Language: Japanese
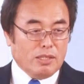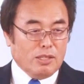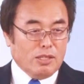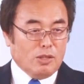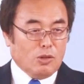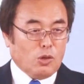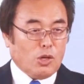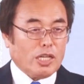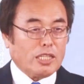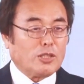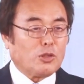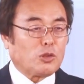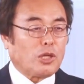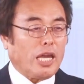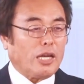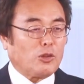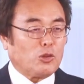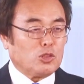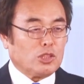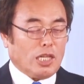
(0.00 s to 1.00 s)
俺と結
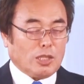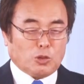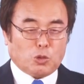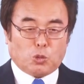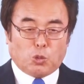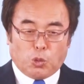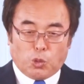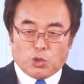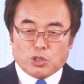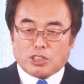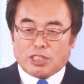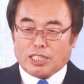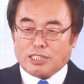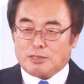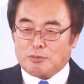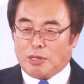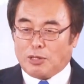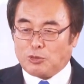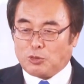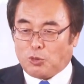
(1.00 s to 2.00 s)
婚しないと殺してし
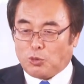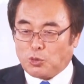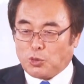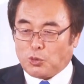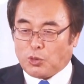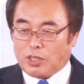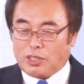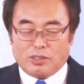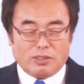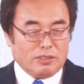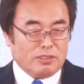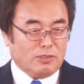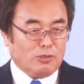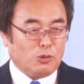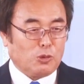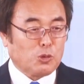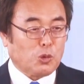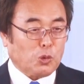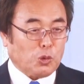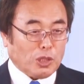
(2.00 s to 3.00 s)
まうと脅か
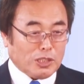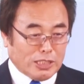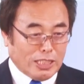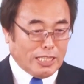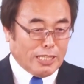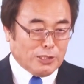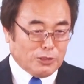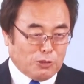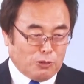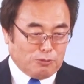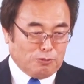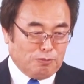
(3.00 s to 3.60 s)
脅かしじゃないよ